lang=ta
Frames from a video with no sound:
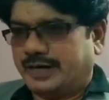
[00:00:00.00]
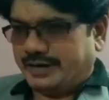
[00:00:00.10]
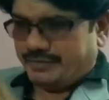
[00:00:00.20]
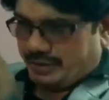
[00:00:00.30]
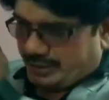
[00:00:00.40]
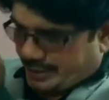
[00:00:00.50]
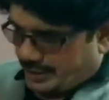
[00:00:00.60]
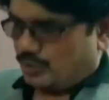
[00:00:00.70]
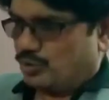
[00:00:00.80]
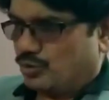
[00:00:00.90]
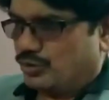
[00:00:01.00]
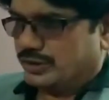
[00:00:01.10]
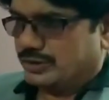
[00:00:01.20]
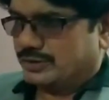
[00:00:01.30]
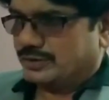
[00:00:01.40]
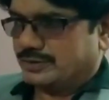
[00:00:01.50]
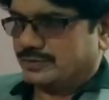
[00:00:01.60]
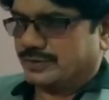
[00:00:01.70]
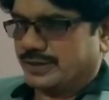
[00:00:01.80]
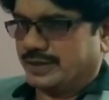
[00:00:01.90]
கடைவிலேருந்து நேராக ஒரு கோடு
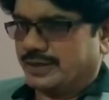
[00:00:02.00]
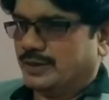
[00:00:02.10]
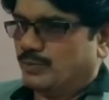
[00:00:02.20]
ஓகேயா